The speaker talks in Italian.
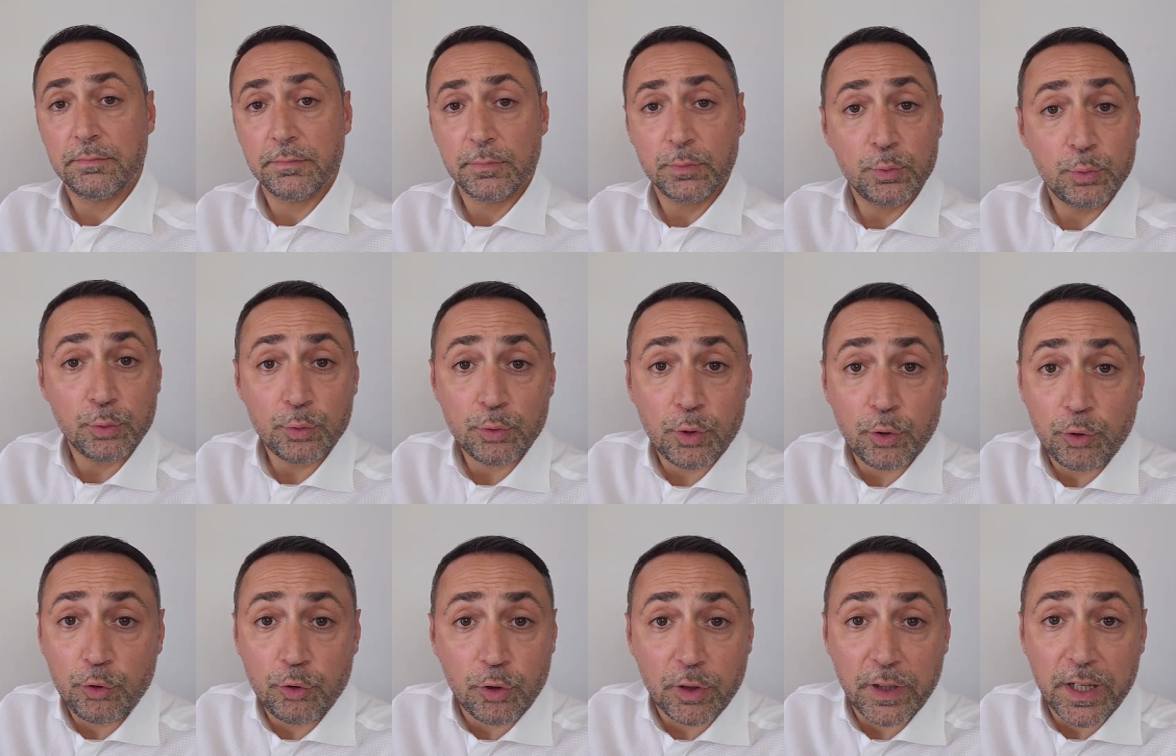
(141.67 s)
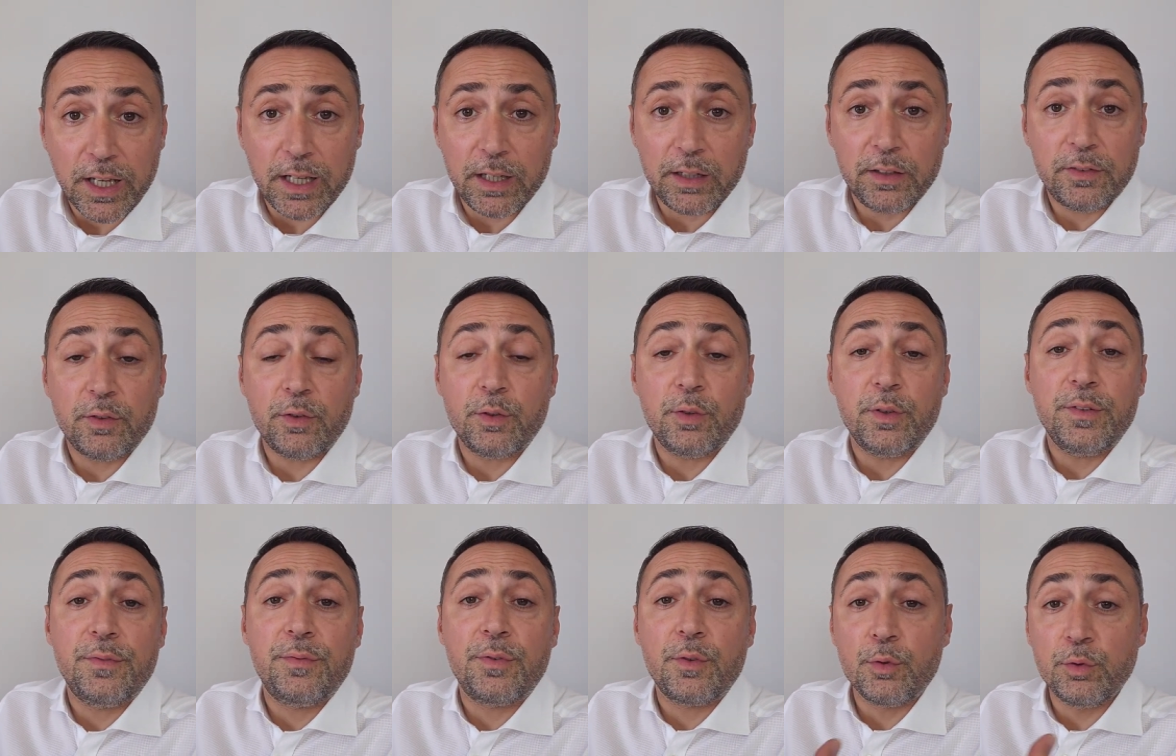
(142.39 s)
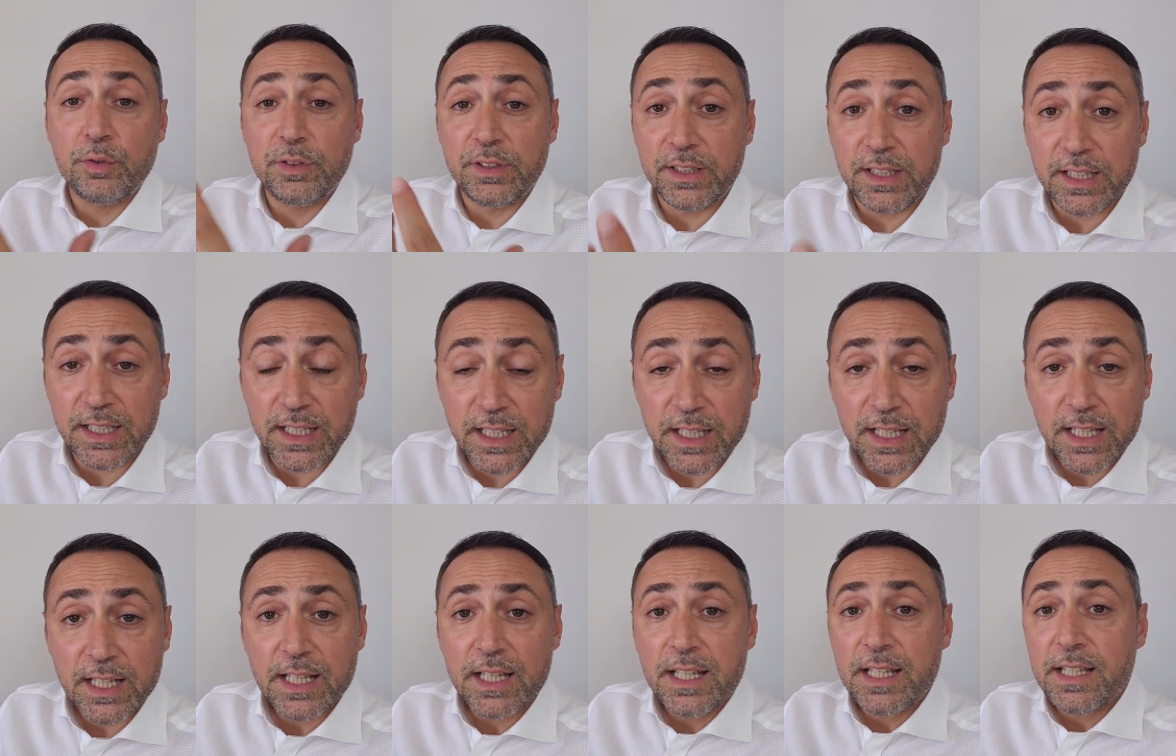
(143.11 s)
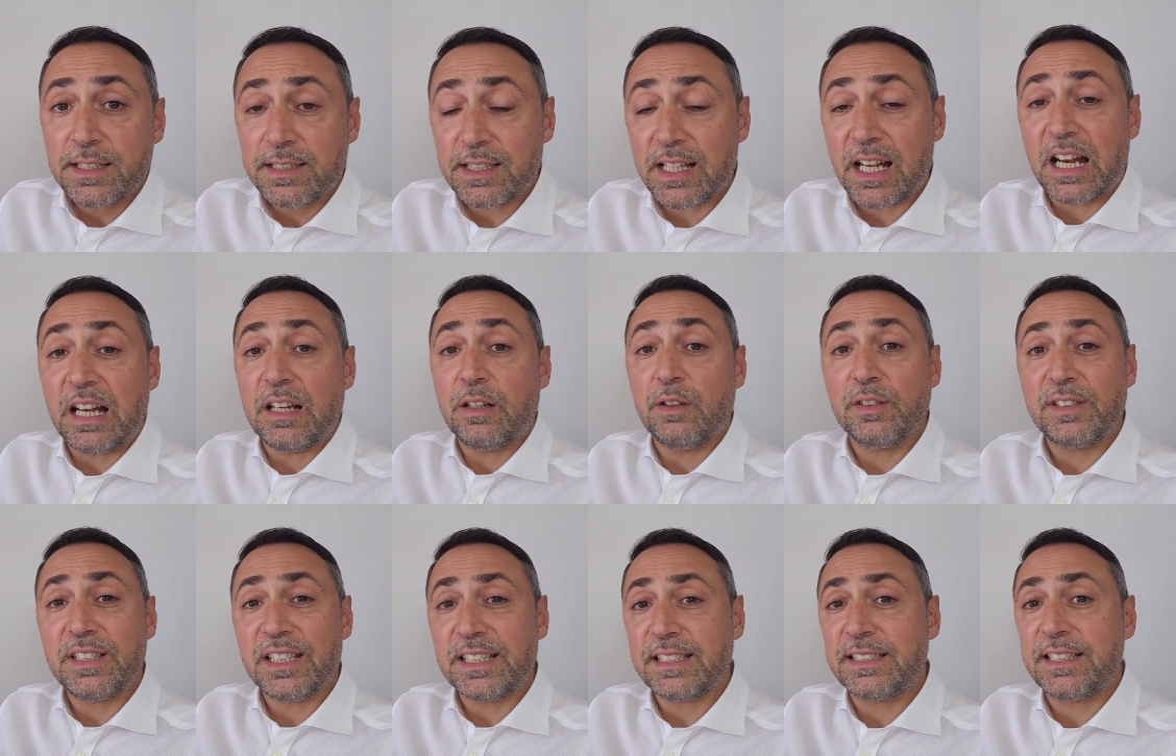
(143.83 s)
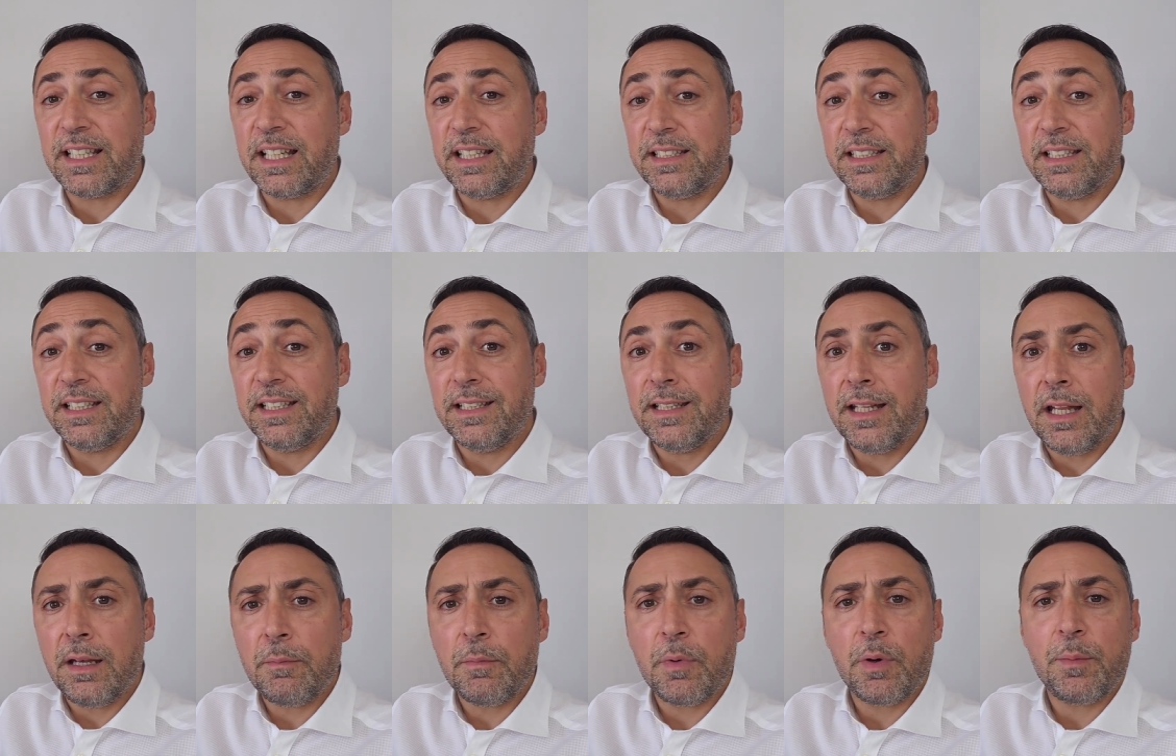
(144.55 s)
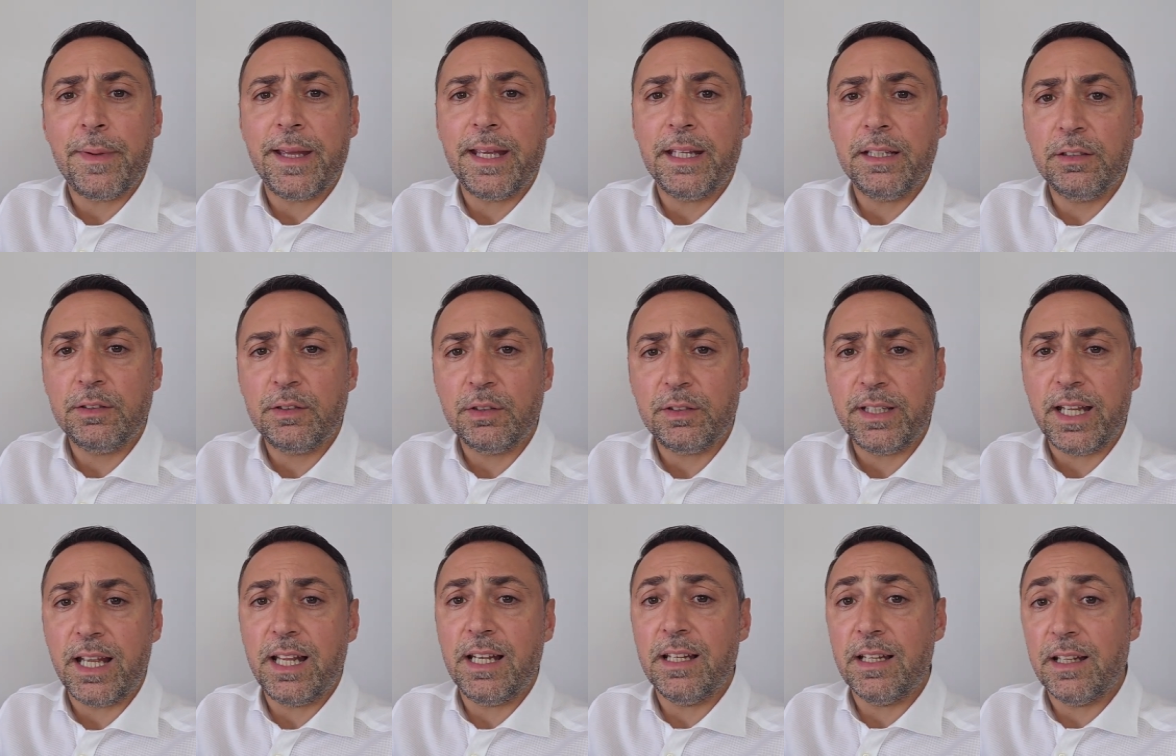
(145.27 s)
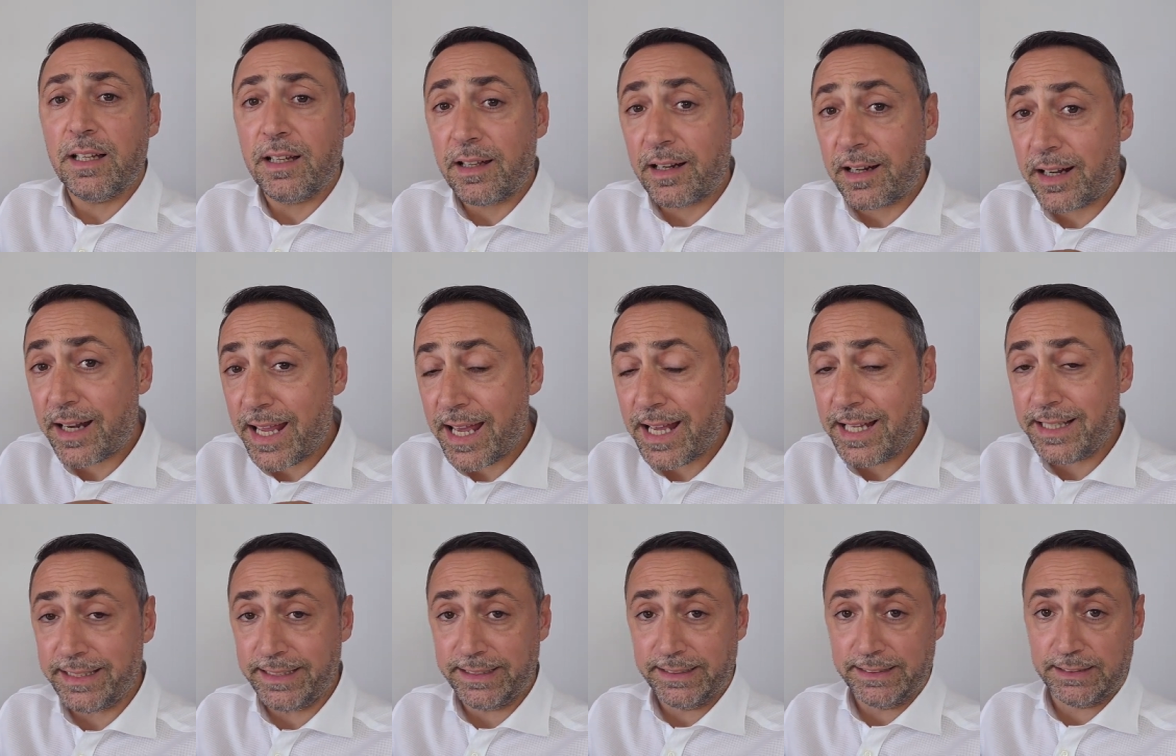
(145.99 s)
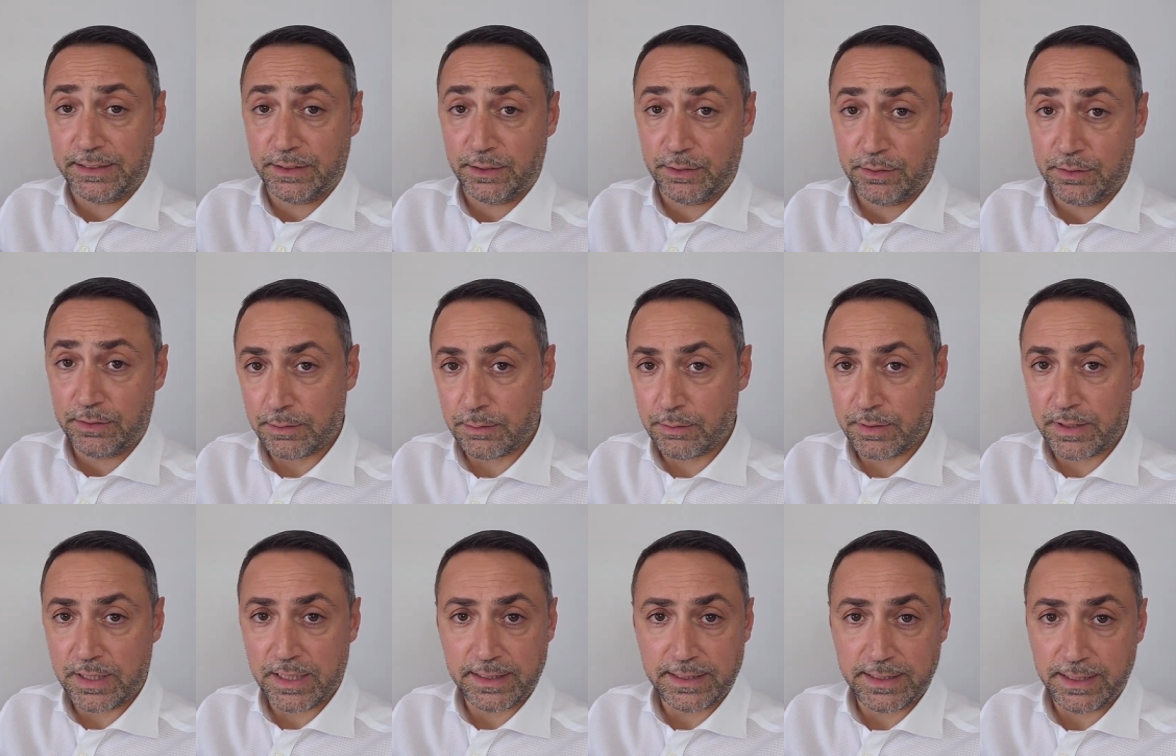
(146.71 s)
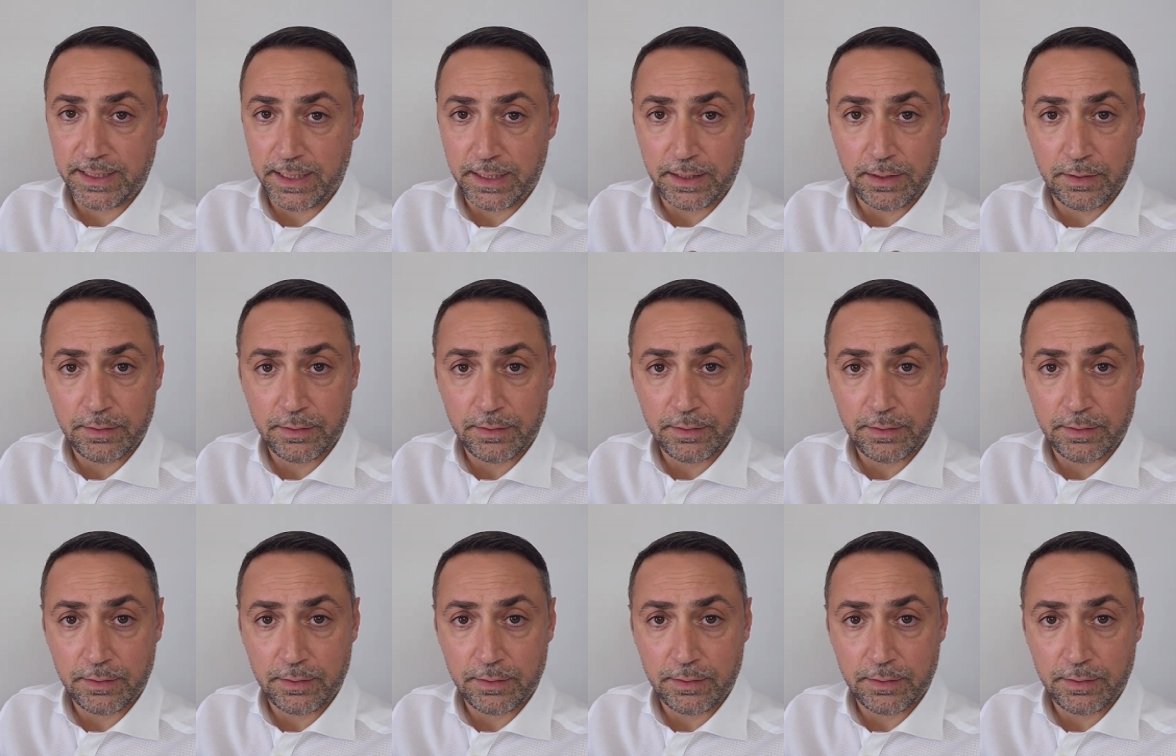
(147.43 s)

tutto ciò che sono i frutti saranno tassati nel momento del realizzo. Un casino.